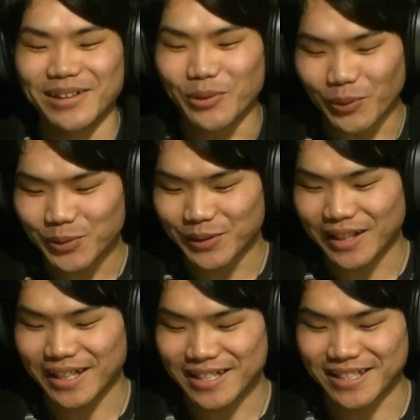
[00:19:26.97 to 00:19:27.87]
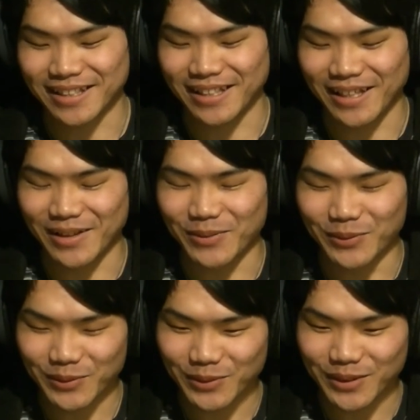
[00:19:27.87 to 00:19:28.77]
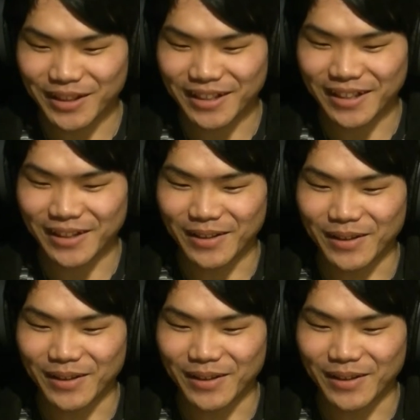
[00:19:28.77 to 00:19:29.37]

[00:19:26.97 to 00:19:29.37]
興奮がしちゃって本当に